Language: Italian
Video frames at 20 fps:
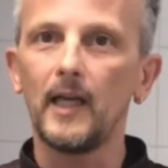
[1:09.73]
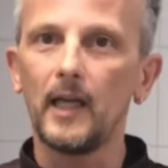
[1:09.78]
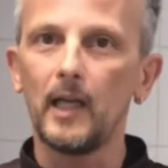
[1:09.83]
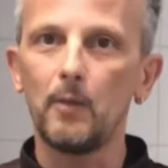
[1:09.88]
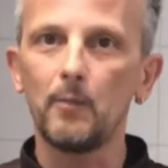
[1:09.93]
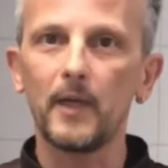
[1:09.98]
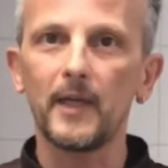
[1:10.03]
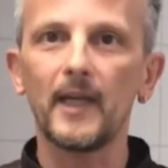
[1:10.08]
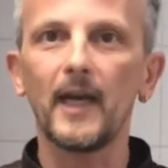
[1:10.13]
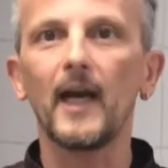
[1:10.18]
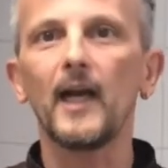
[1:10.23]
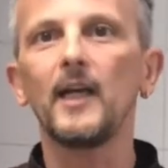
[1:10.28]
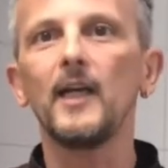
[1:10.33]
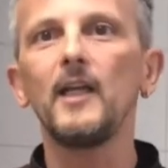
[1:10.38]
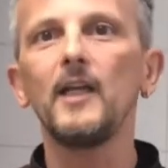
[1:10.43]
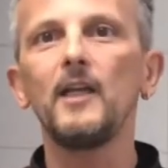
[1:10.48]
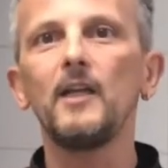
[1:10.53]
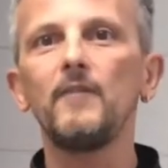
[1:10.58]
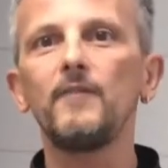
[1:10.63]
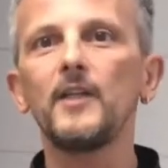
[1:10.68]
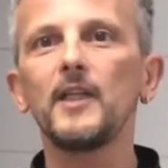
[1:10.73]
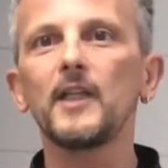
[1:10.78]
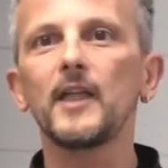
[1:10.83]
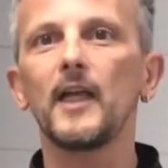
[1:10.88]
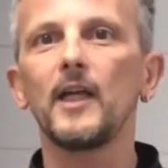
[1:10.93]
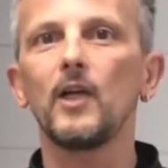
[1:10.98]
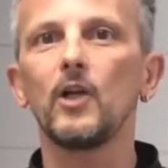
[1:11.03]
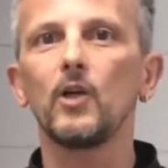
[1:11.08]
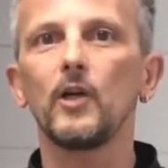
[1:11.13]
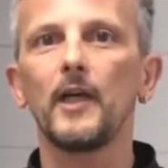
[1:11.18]
il maiale, il
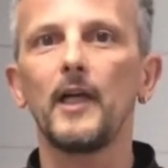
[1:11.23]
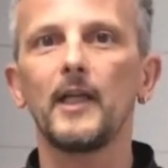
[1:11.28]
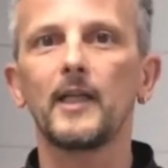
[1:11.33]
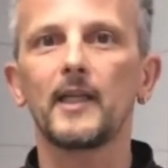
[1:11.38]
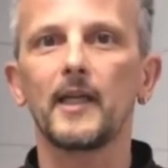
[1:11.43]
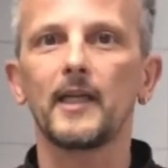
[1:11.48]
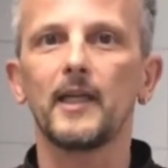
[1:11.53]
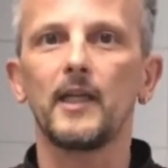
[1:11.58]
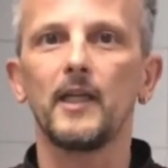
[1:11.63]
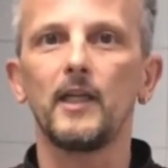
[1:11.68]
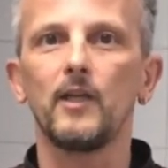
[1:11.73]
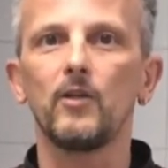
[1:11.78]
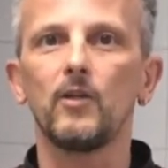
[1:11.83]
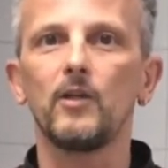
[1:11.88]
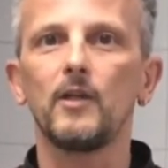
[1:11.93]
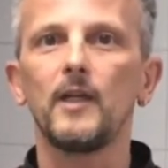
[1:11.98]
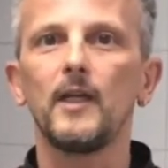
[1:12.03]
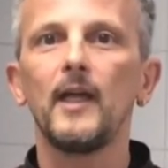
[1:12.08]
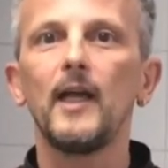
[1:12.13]
vitello e il tacchino.